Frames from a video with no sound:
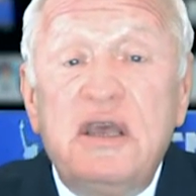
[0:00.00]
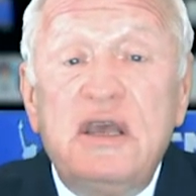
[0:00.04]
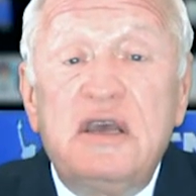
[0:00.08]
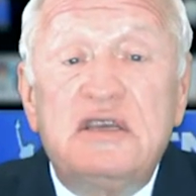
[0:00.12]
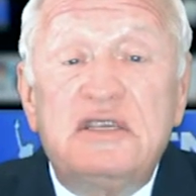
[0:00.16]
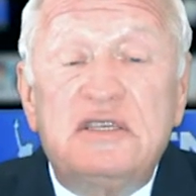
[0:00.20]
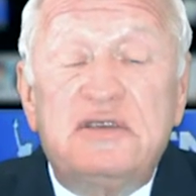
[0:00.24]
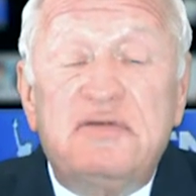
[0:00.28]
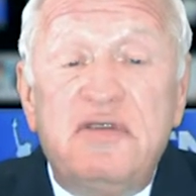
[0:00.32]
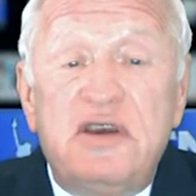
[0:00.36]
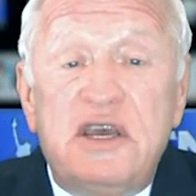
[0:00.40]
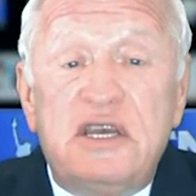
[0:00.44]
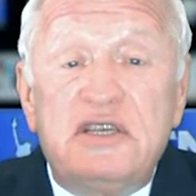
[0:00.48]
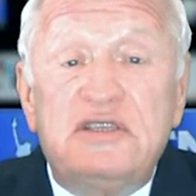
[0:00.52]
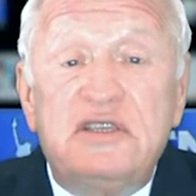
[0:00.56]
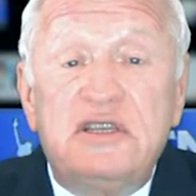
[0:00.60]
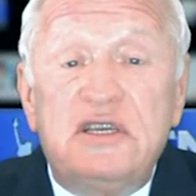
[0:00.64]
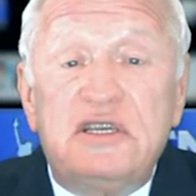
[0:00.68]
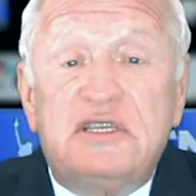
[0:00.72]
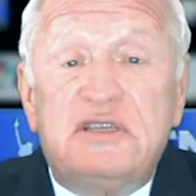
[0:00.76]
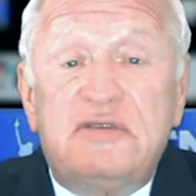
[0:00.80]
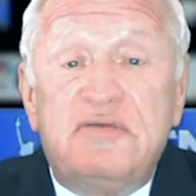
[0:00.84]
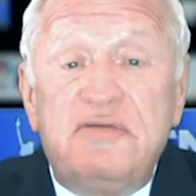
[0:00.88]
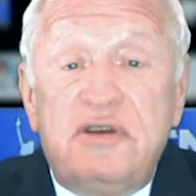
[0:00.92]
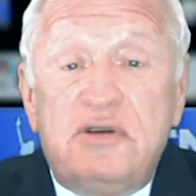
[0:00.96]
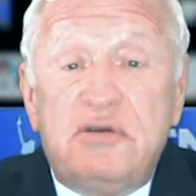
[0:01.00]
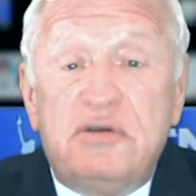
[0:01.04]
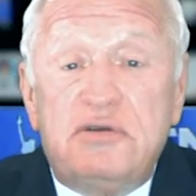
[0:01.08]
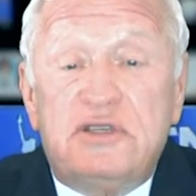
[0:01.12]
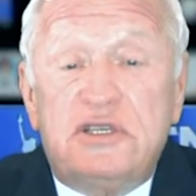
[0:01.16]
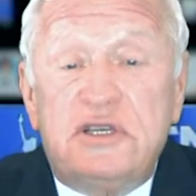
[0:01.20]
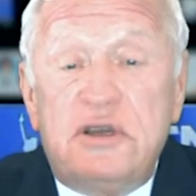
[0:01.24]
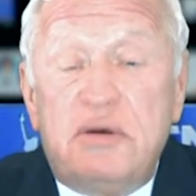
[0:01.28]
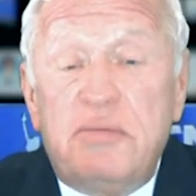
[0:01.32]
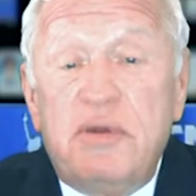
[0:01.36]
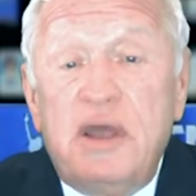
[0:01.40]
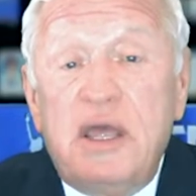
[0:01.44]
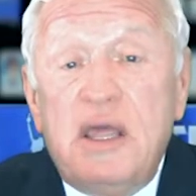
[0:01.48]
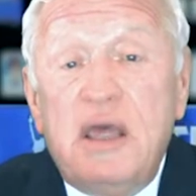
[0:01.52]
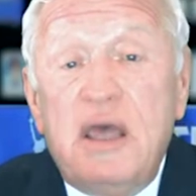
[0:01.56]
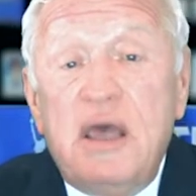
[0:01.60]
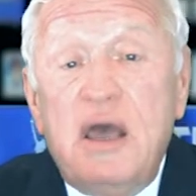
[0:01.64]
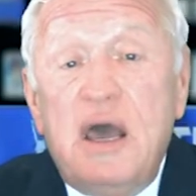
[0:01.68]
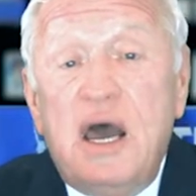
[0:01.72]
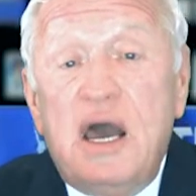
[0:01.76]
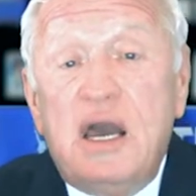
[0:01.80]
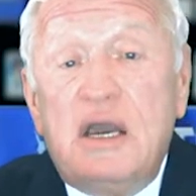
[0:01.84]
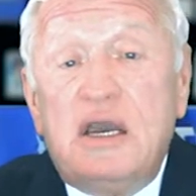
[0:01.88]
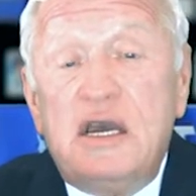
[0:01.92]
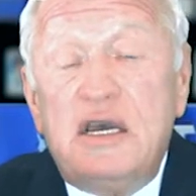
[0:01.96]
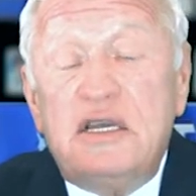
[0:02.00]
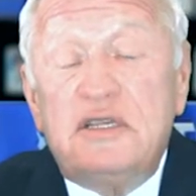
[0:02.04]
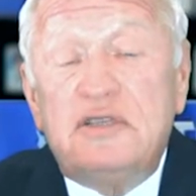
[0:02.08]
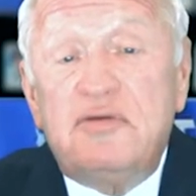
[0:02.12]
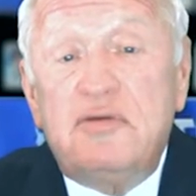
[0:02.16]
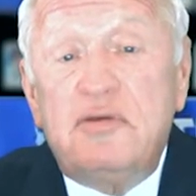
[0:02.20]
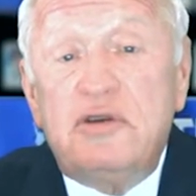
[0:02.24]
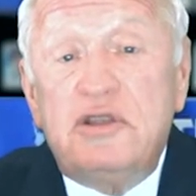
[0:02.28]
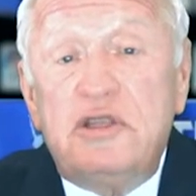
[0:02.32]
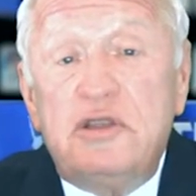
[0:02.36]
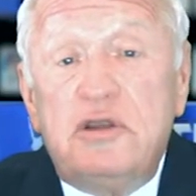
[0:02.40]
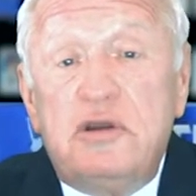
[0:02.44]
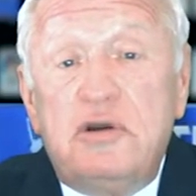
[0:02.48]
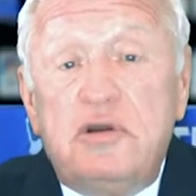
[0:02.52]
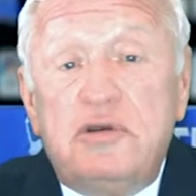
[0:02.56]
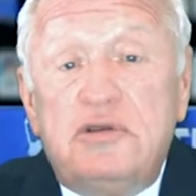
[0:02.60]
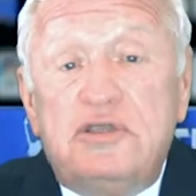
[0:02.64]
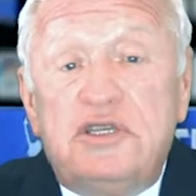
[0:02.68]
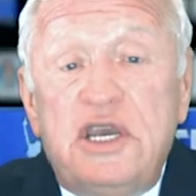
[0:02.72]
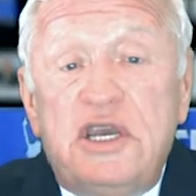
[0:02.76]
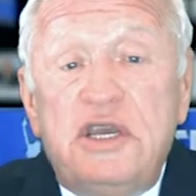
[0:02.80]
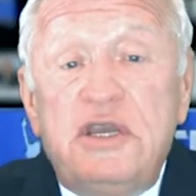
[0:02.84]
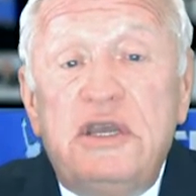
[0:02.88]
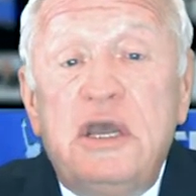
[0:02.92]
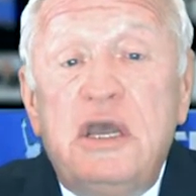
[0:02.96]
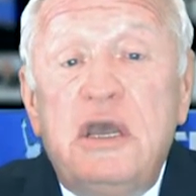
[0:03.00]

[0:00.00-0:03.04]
связанные с вирусом – оказывает на людей